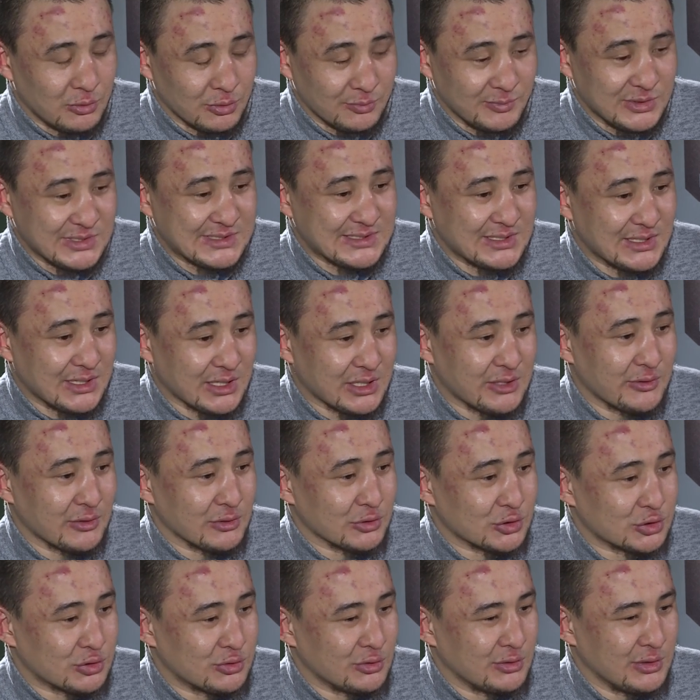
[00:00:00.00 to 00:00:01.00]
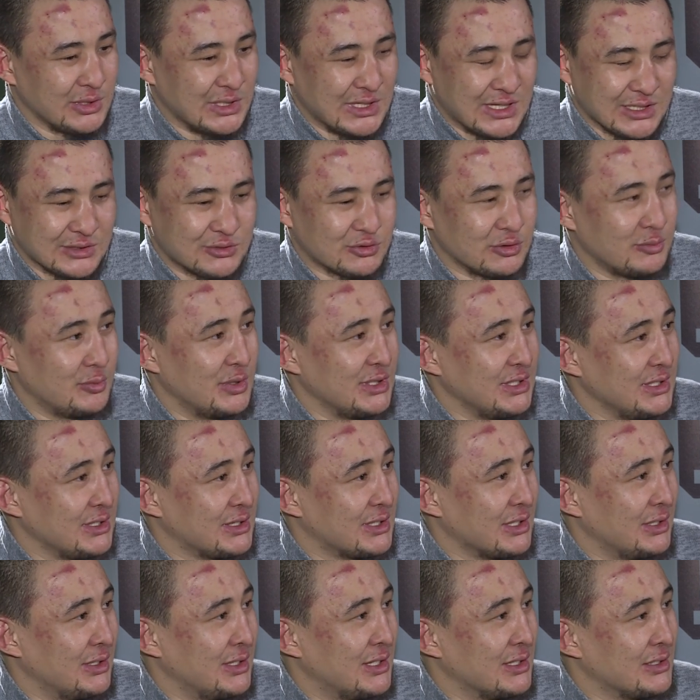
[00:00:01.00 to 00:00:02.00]
Он мне всегда говорил, что я особо не
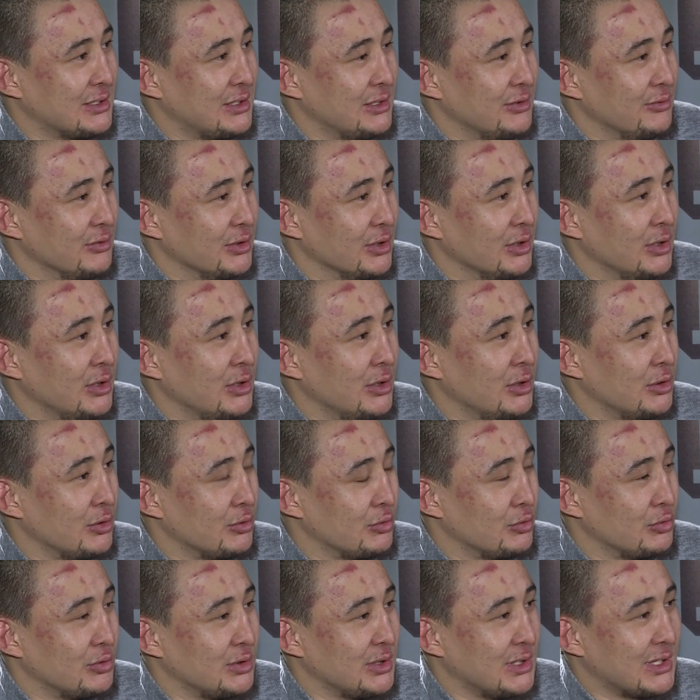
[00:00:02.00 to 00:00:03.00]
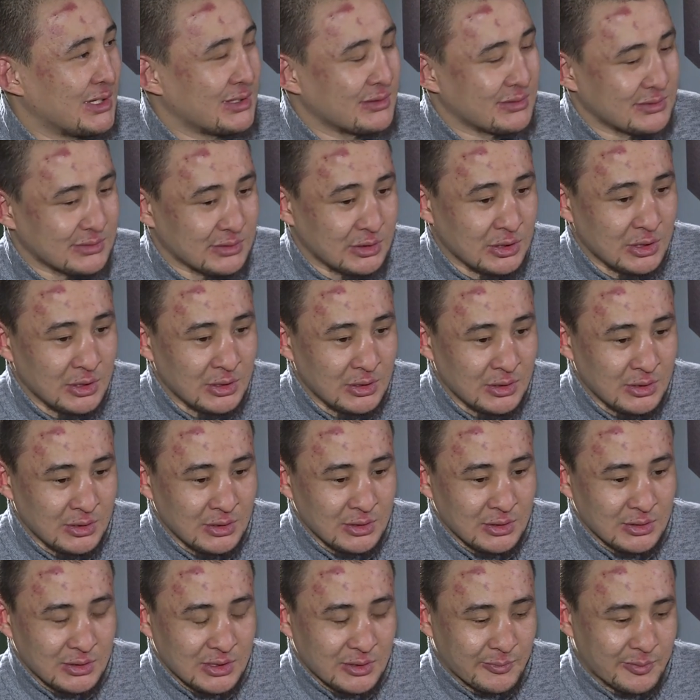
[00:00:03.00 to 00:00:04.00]
талантливый, но я,
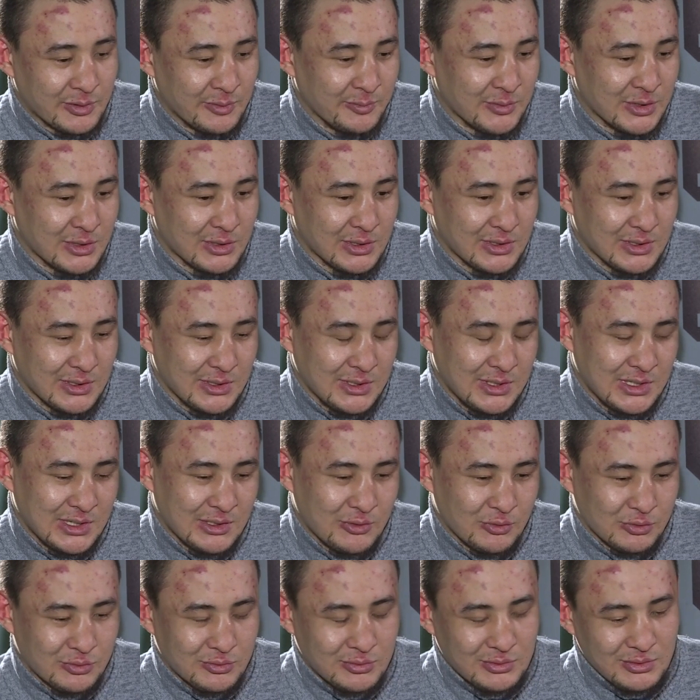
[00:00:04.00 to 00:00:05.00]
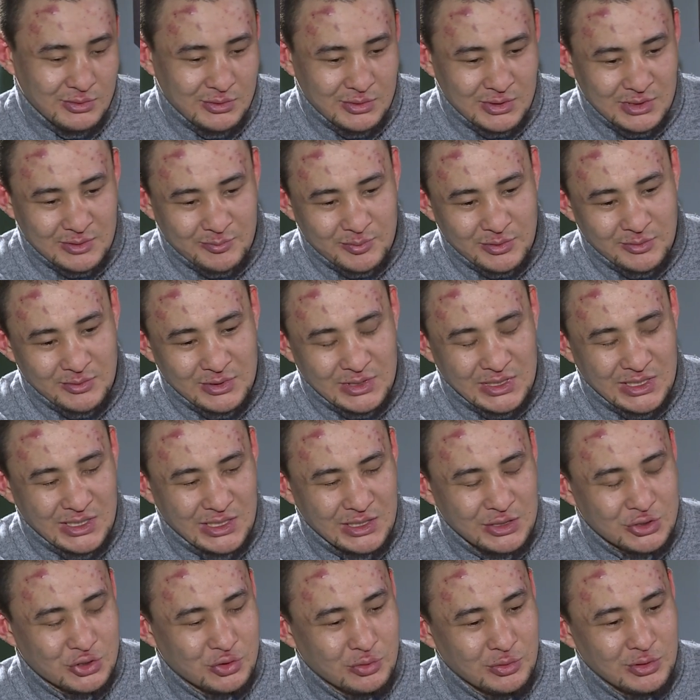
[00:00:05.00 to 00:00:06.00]
например, я вот, например,
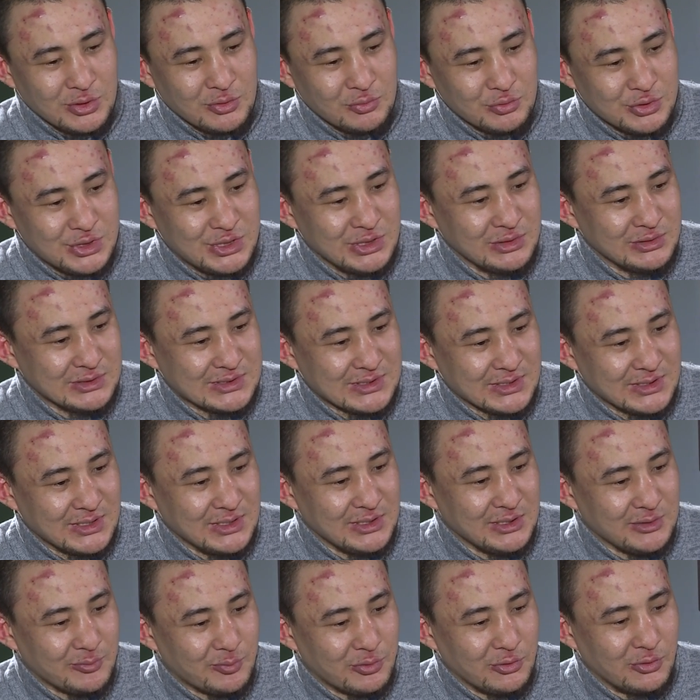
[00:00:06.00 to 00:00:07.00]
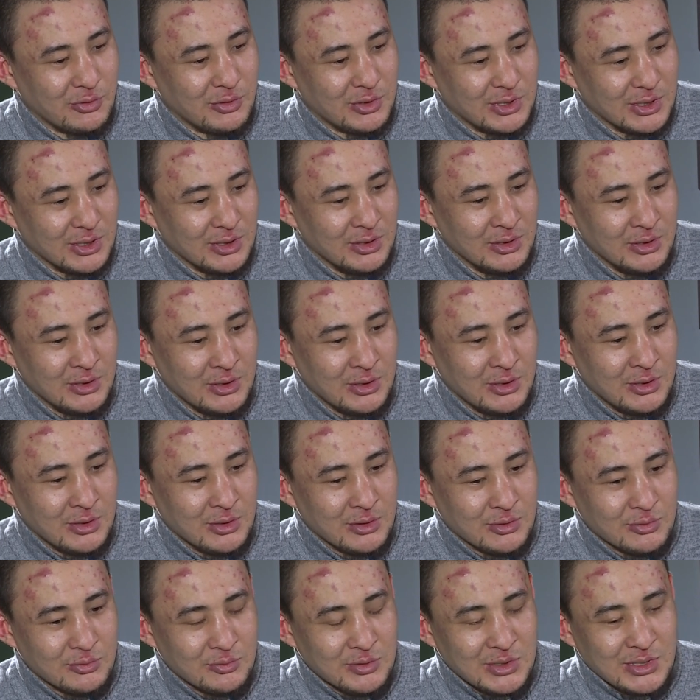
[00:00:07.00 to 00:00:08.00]
хорошо я учился, да, неплохо,
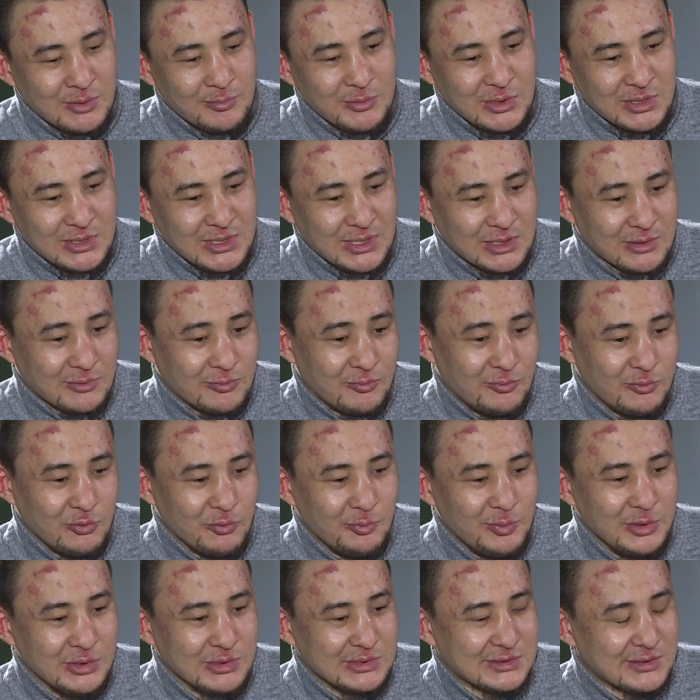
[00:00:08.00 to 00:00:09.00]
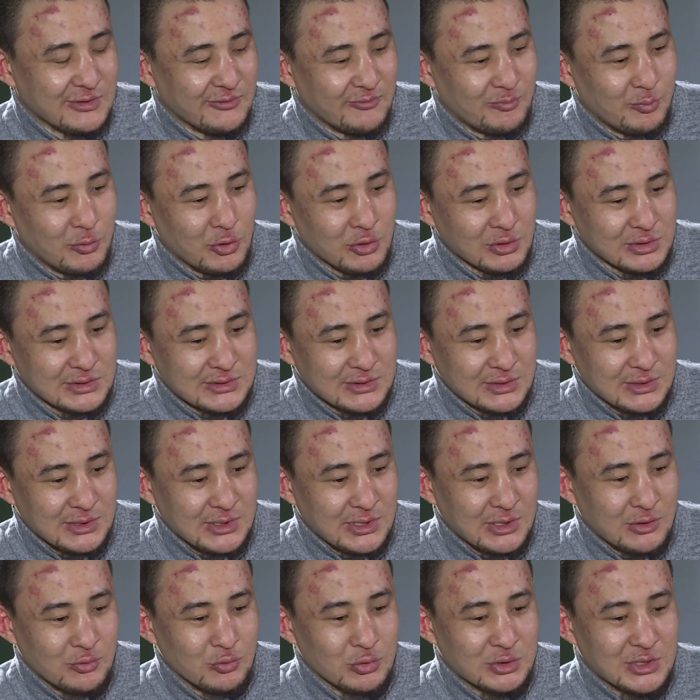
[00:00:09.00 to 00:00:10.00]
но я мне так влюбился в бокс,
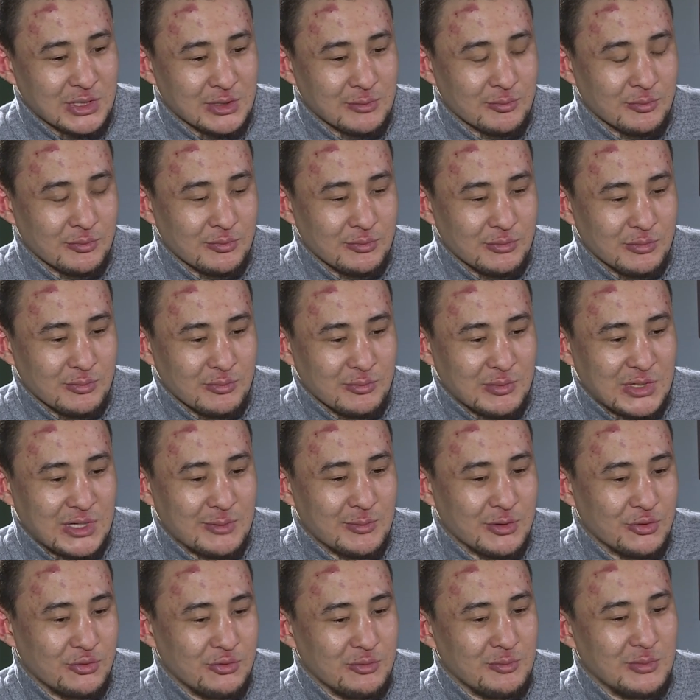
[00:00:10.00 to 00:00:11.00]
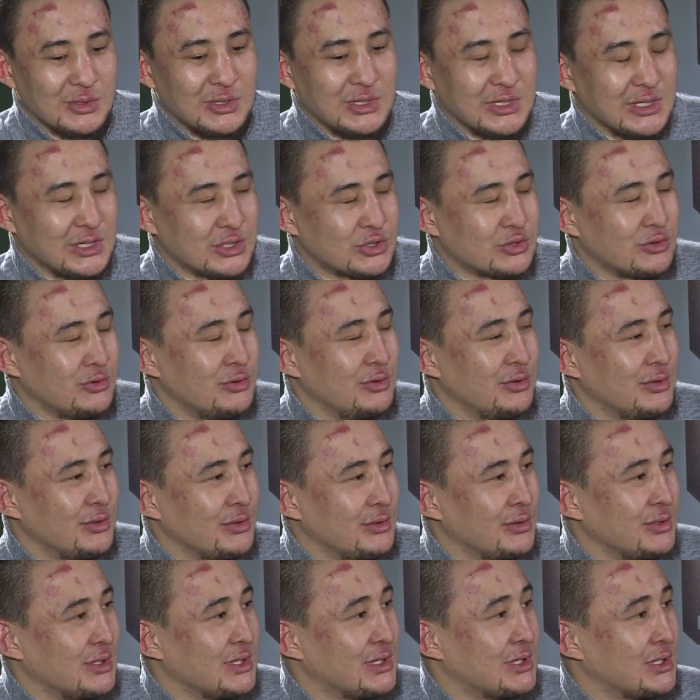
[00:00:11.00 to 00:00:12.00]
я утром, мама думала, я шел
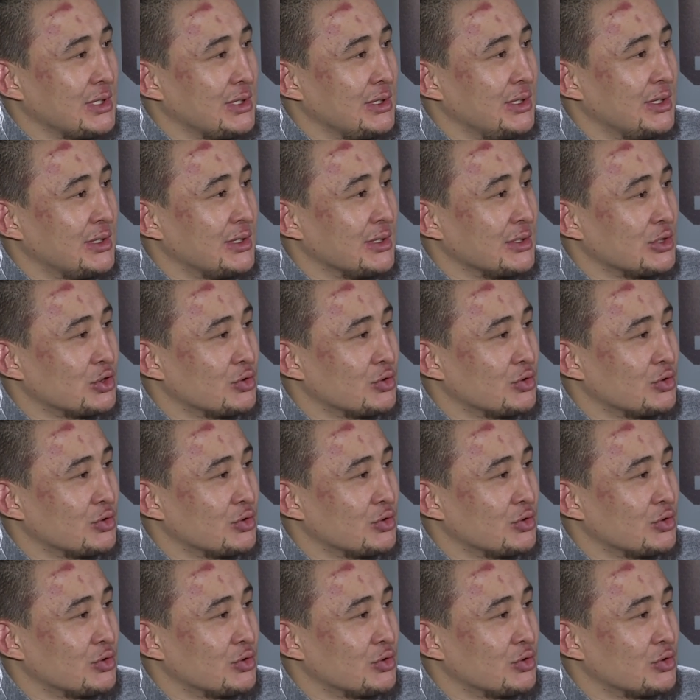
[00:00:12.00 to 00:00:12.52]
на это,